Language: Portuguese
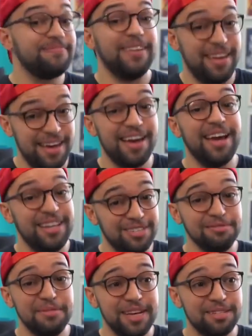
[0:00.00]
É, é,
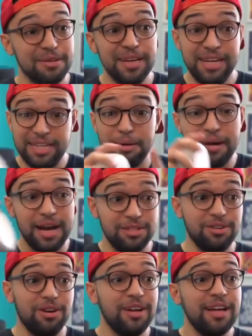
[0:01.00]
isso mesmo. Ainda
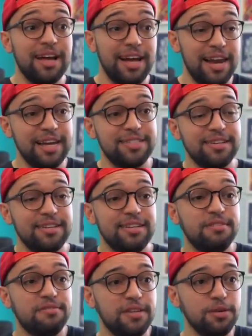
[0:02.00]
mais, ó. Alexa,
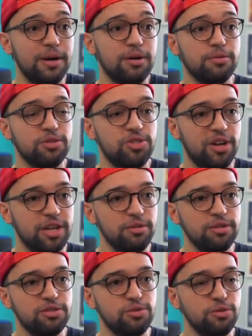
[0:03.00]
defina o ar-condicionado
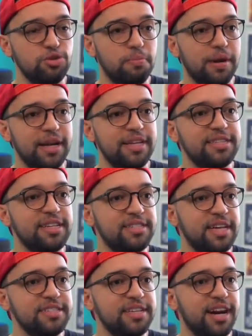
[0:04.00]
do estúdio para
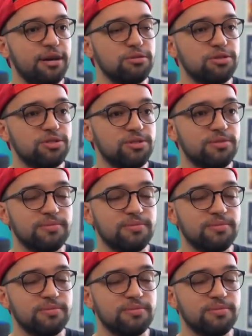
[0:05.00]
16 graus.